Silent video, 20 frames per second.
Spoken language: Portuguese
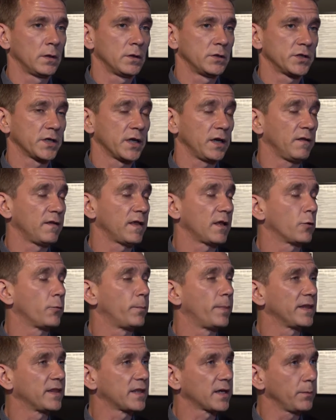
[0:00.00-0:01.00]
esquecer o
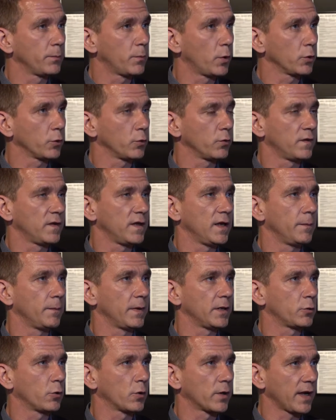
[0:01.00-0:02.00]
património
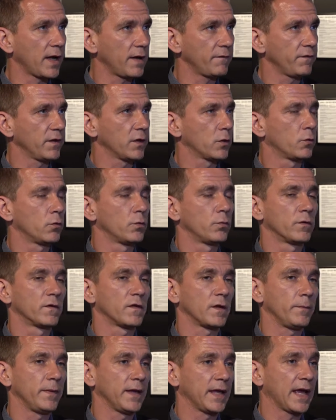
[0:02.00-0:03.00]
cinematográfico
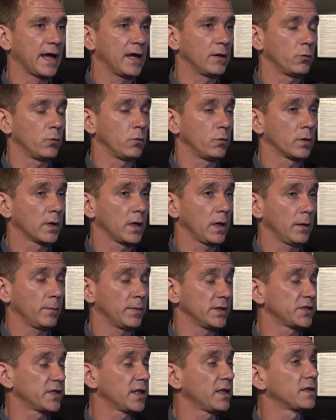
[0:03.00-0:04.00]
moçambicano, que é
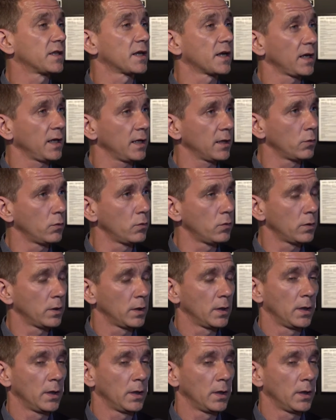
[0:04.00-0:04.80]
bastante rico.